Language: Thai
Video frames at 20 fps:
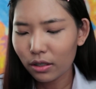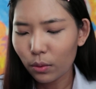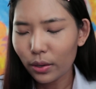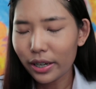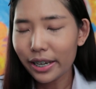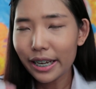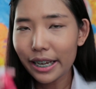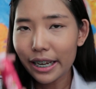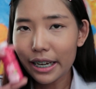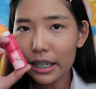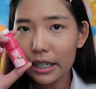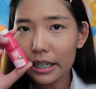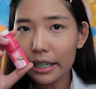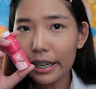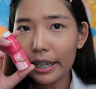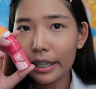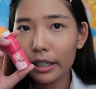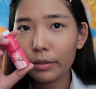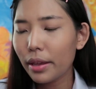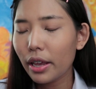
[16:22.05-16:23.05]
ตัวนี้เล
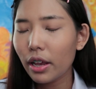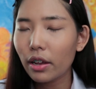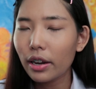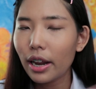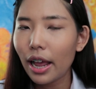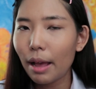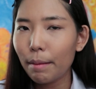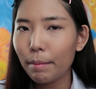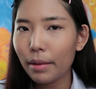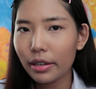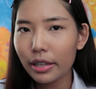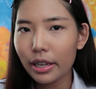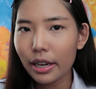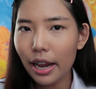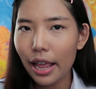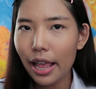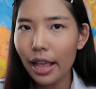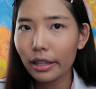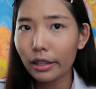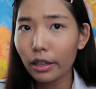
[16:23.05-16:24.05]
ยพี่ก็ทาไปแล้วที
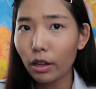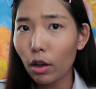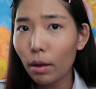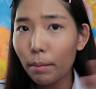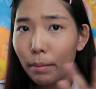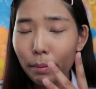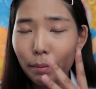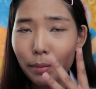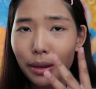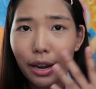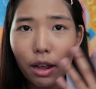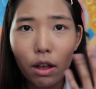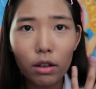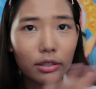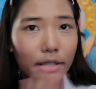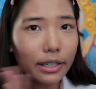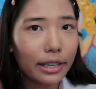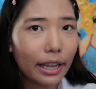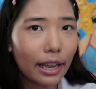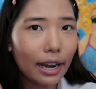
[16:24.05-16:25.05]
แรกแต่ก็มันไม่ได้อ
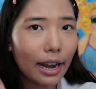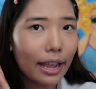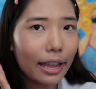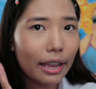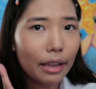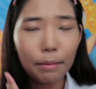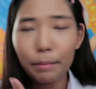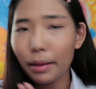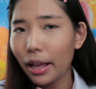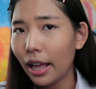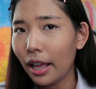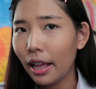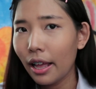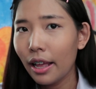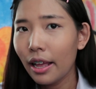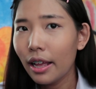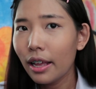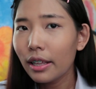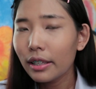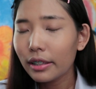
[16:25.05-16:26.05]
อกสีอะไรเห็นปะ
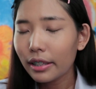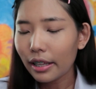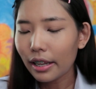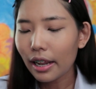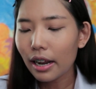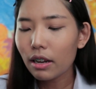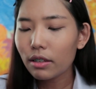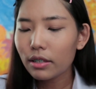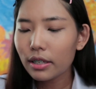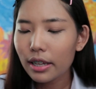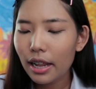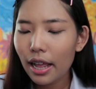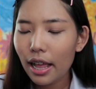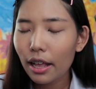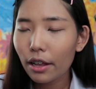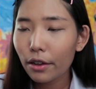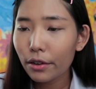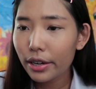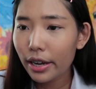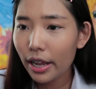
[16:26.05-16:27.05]
แต่ถ้าเราจะ
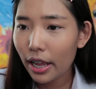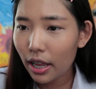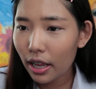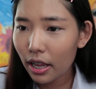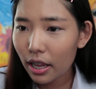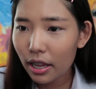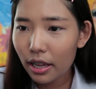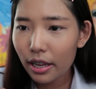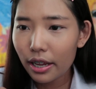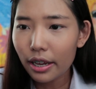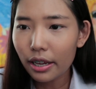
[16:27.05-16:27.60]
ทาก็ได้